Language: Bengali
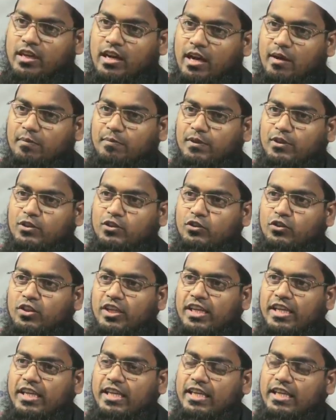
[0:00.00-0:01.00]
আপনি
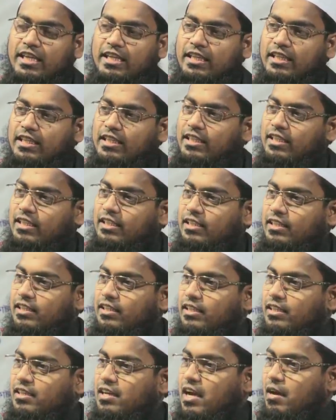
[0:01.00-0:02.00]
যদি
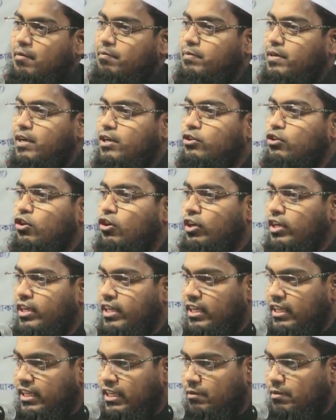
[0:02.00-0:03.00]
আপনার দল
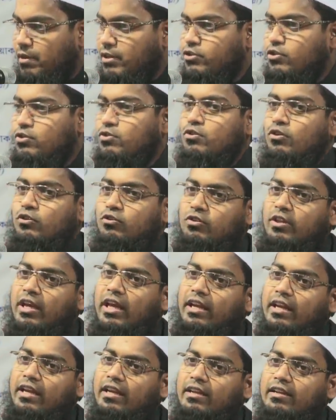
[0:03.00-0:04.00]
নিয়ে নির্বাচন
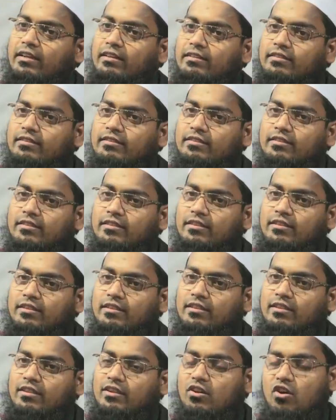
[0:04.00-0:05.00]
করতেন
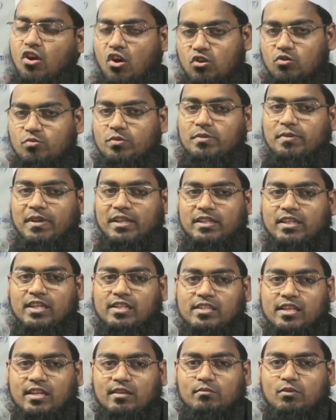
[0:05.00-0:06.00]
কৌমি
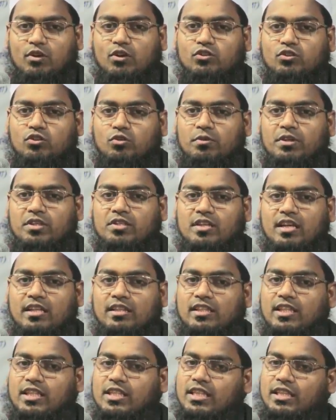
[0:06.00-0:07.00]
মাদ্রাসার মক্তবের
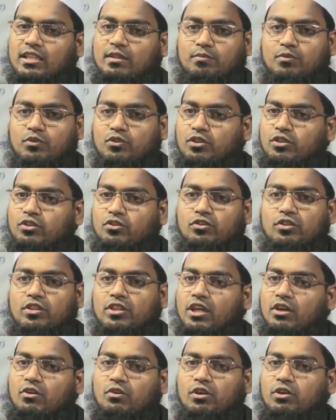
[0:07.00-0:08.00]
ছাত্রের সাথে
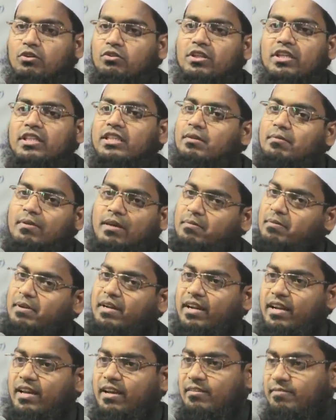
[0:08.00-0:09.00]
প্রতিদ্বন্দ্বিতা করেও টিকতে পারবেন
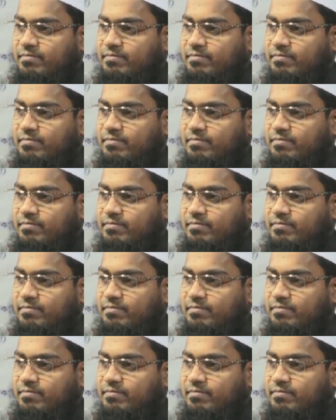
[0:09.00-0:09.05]
না